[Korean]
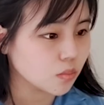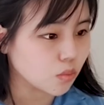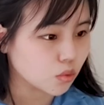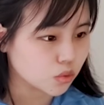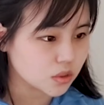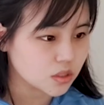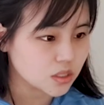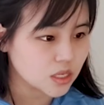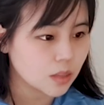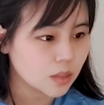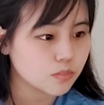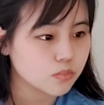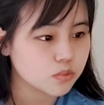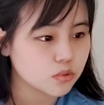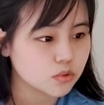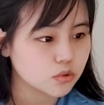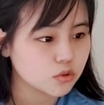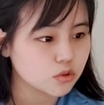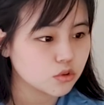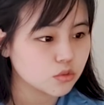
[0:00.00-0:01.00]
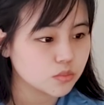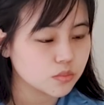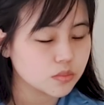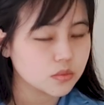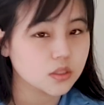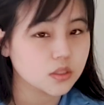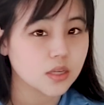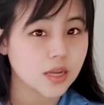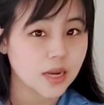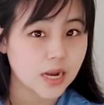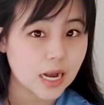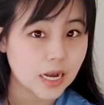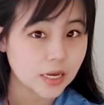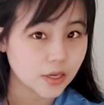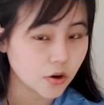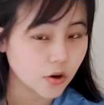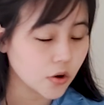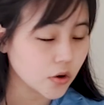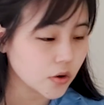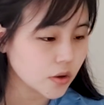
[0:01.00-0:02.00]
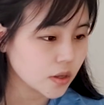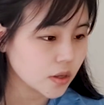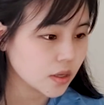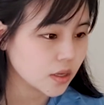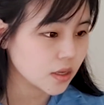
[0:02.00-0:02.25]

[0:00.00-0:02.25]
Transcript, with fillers: 모든 상품들의 가격